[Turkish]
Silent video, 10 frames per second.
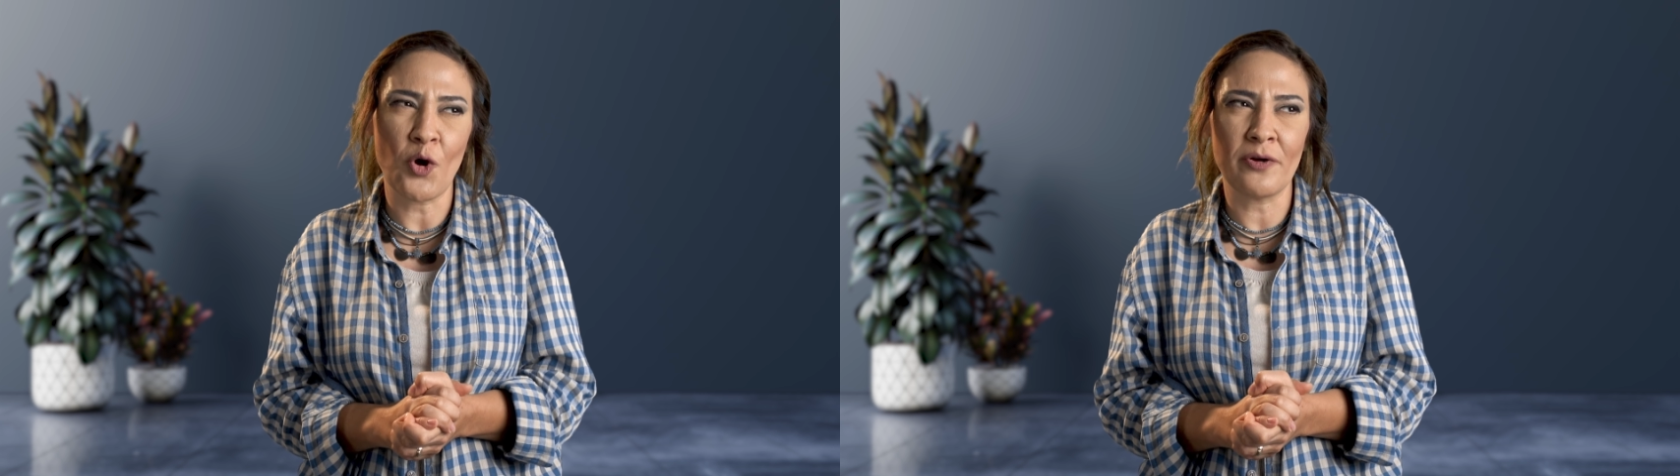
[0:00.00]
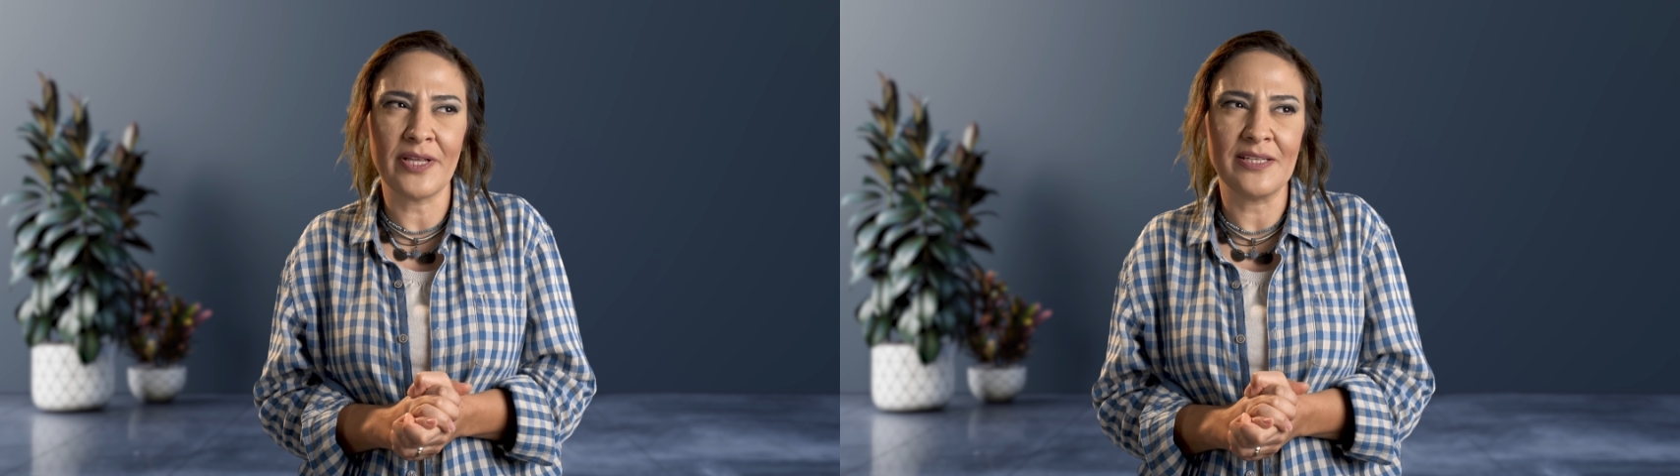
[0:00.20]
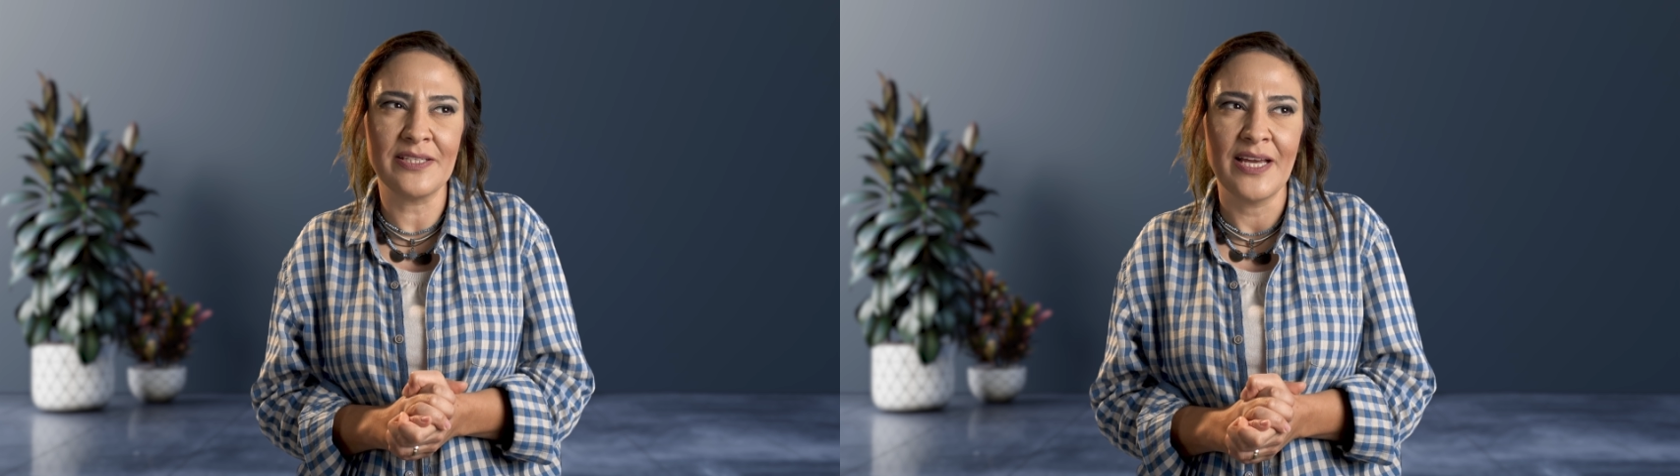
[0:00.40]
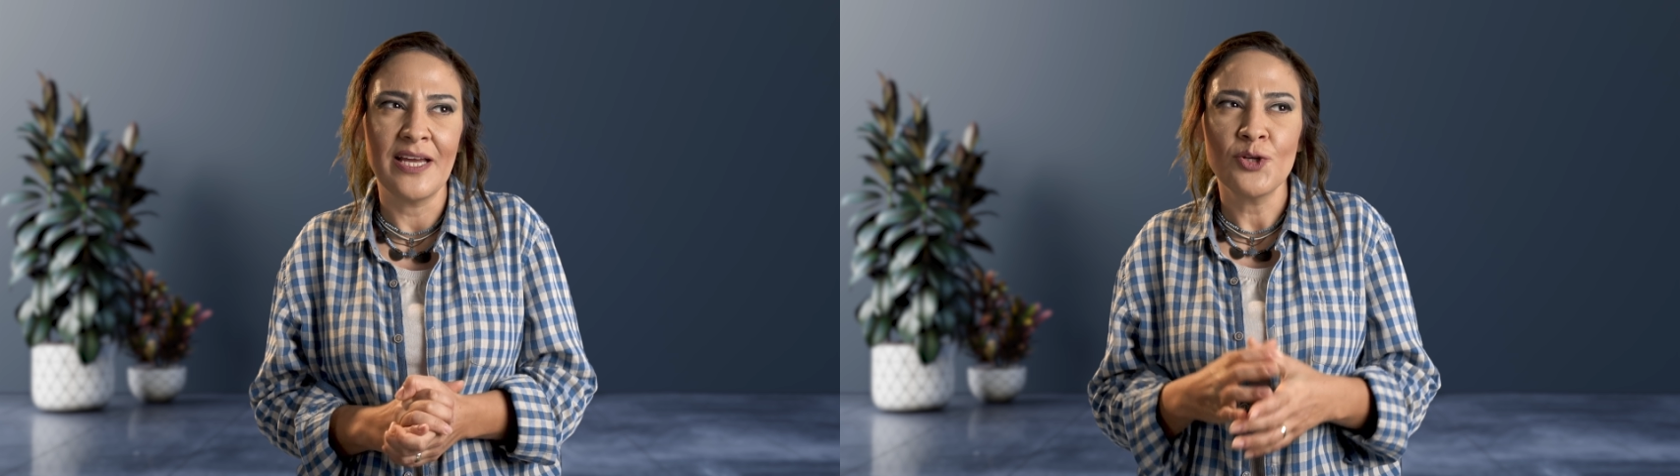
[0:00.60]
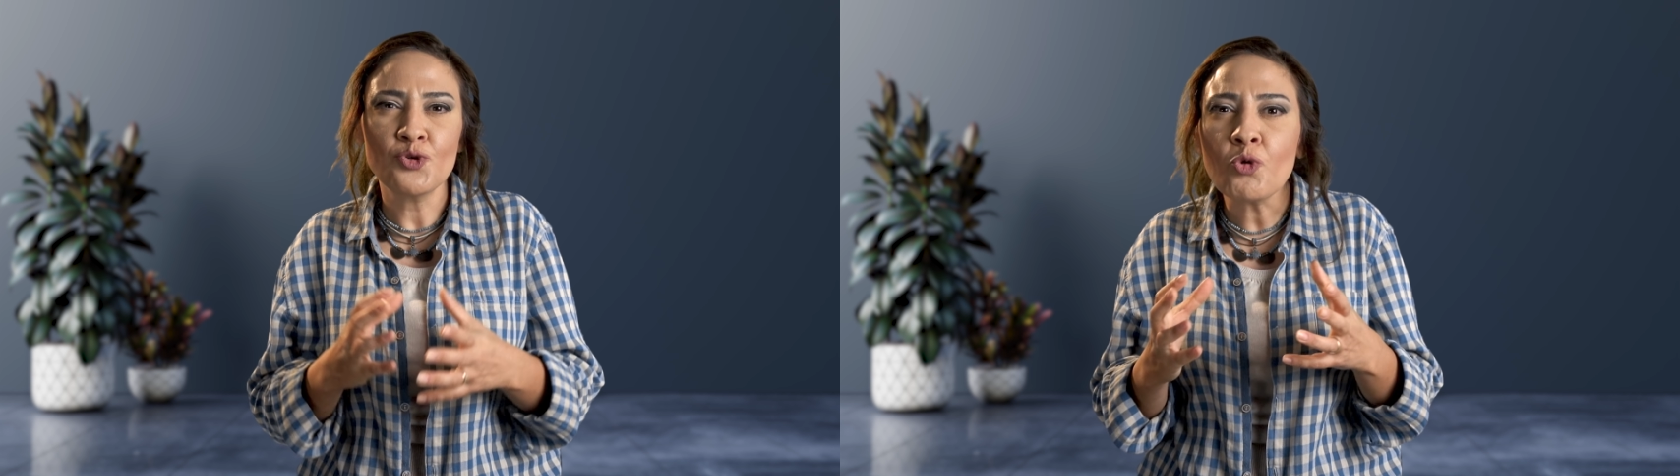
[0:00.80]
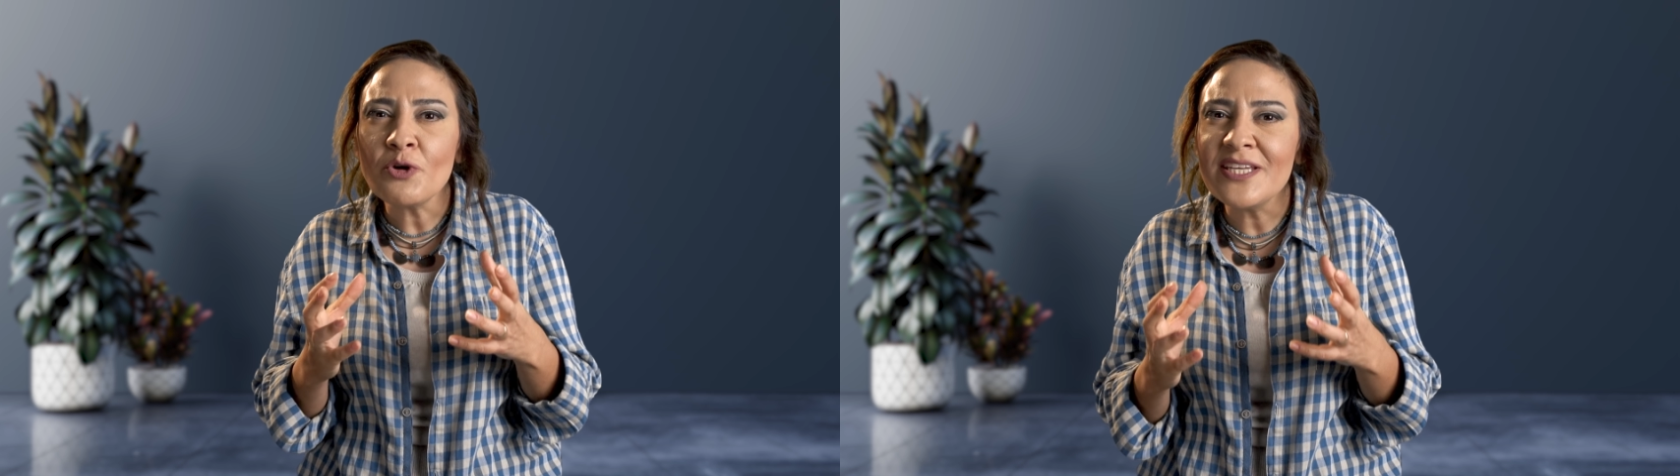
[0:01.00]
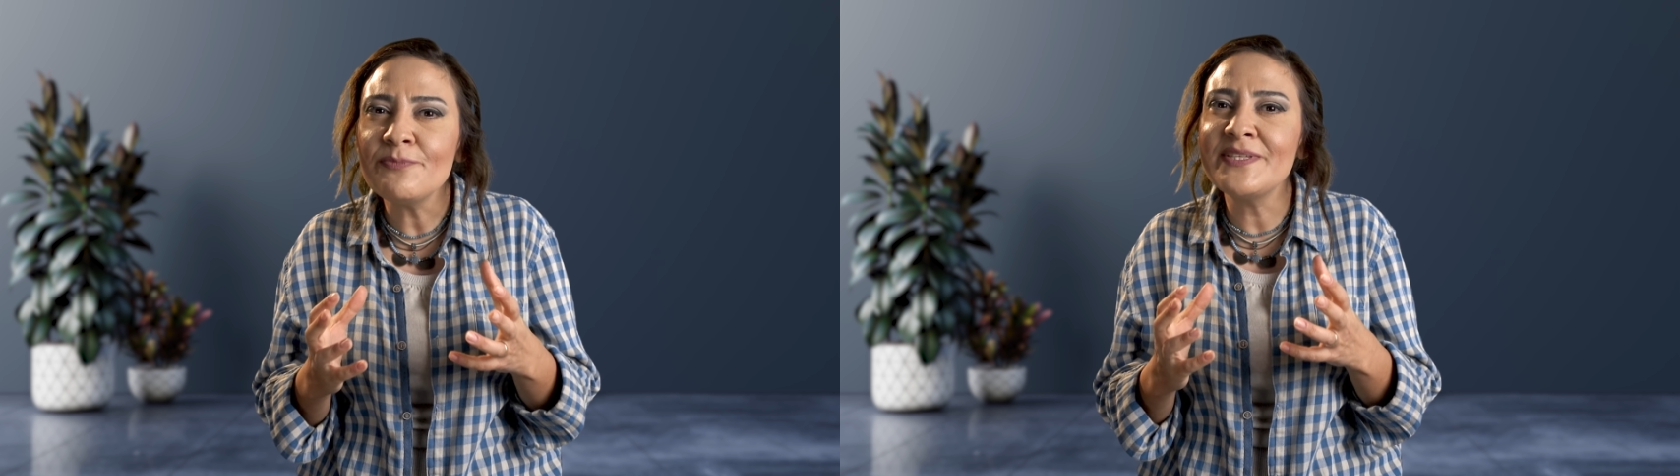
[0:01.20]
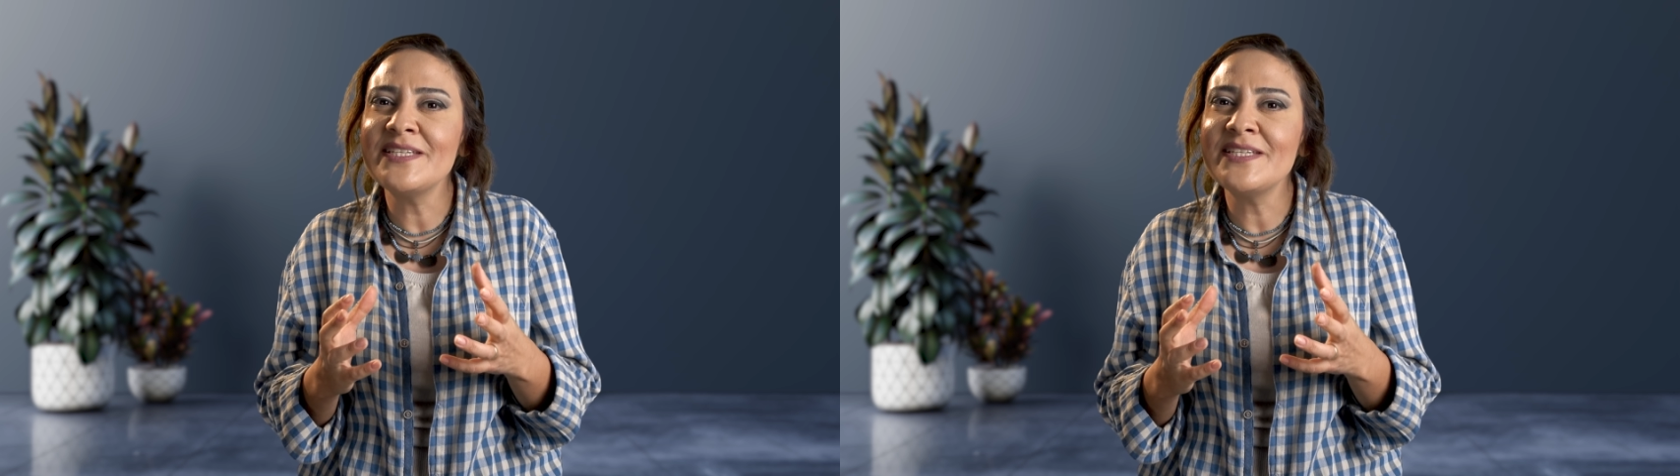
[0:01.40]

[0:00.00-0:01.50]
Örneğin çok iyi